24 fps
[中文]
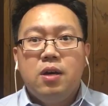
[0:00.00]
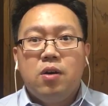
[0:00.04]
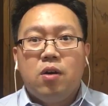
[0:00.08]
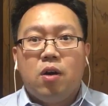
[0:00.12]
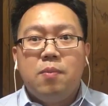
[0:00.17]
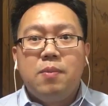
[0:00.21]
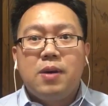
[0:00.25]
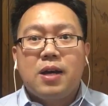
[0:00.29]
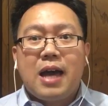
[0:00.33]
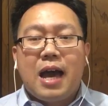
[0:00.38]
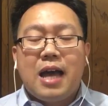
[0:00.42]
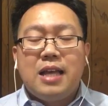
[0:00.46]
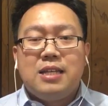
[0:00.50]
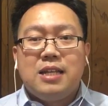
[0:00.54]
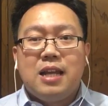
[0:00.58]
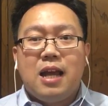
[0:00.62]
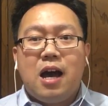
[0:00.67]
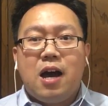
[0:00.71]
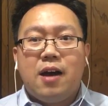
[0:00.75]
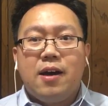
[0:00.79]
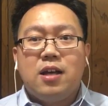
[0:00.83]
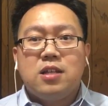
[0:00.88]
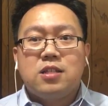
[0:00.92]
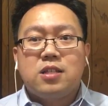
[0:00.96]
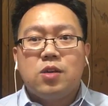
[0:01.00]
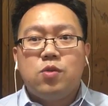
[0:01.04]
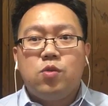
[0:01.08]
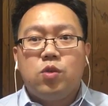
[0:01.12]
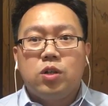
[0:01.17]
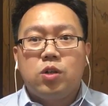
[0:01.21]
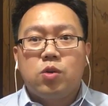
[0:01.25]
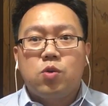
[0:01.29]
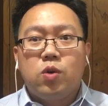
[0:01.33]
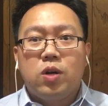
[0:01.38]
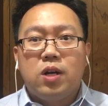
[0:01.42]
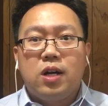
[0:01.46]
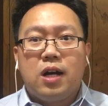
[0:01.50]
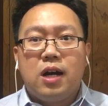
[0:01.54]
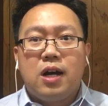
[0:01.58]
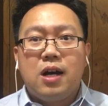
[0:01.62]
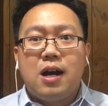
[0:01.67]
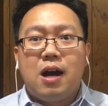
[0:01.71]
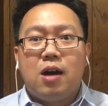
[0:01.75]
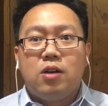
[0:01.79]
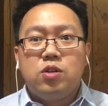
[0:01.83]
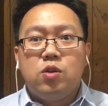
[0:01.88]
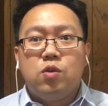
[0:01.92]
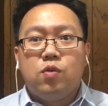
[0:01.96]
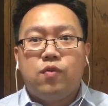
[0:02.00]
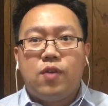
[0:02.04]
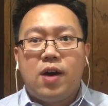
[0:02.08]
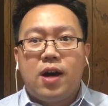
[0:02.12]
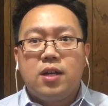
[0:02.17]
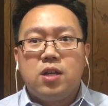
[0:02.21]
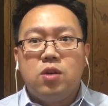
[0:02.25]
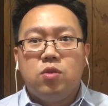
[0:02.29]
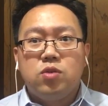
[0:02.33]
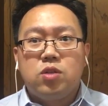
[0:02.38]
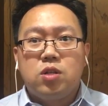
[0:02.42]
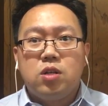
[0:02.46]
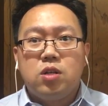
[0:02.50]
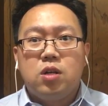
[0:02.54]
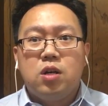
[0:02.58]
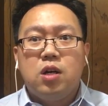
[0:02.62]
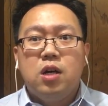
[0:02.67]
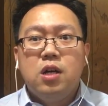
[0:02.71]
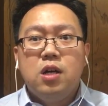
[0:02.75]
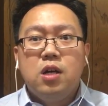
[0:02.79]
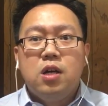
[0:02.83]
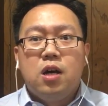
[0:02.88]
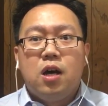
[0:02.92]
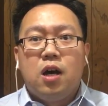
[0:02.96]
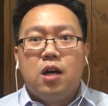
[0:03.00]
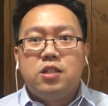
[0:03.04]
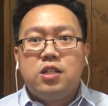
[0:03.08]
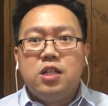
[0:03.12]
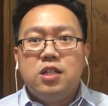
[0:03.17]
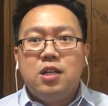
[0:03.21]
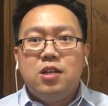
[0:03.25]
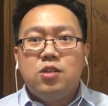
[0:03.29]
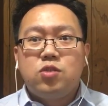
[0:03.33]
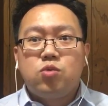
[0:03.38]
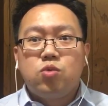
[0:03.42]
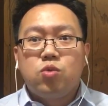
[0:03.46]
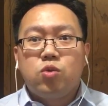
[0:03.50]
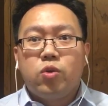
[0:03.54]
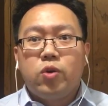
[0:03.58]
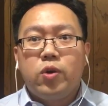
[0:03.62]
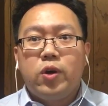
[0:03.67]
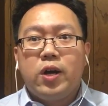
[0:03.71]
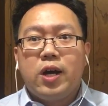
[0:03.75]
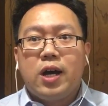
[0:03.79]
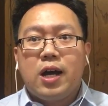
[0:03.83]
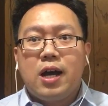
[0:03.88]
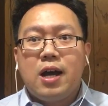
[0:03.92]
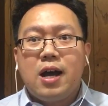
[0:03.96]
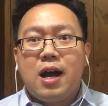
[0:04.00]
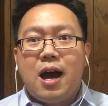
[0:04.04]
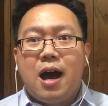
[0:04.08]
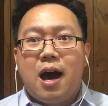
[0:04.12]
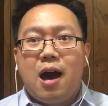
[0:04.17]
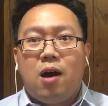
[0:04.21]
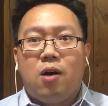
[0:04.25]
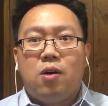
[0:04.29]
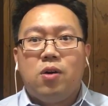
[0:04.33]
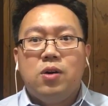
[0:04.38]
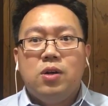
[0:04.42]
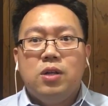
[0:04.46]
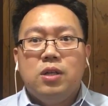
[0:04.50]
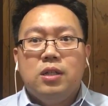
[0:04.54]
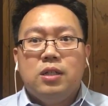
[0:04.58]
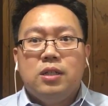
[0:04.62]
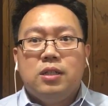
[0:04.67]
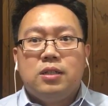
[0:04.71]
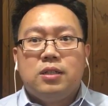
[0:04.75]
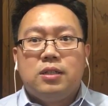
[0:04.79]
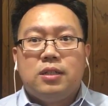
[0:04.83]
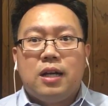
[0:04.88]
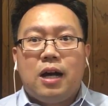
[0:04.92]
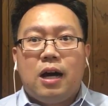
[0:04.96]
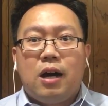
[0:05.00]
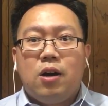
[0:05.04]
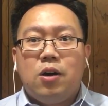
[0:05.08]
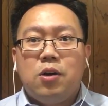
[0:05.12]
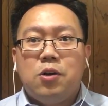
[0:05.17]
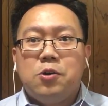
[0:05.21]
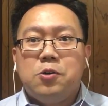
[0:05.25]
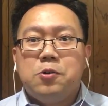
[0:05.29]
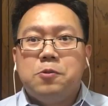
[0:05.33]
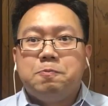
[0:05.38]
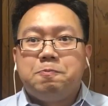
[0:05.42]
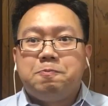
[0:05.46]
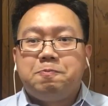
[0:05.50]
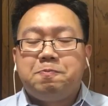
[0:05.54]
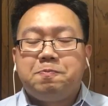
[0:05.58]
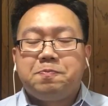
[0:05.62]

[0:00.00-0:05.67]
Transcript: 我们看起来好像生活都过得很好，有房有车，呃，经济收入也很好，然后。